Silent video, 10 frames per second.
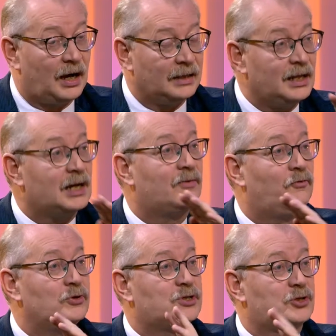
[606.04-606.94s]
она к
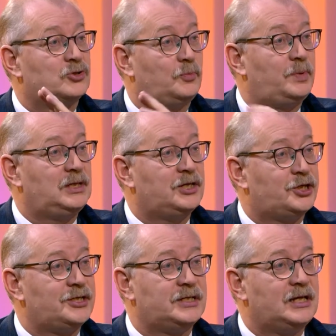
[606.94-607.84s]
возрасту
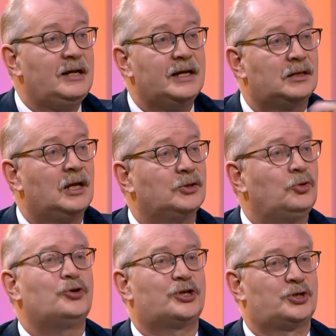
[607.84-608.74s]
5-6 лет
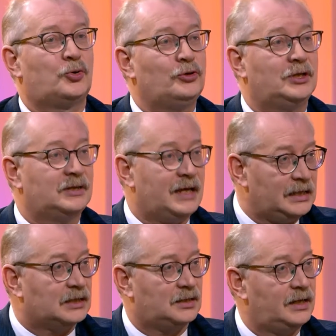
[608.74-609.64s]
тоже сходит на нет.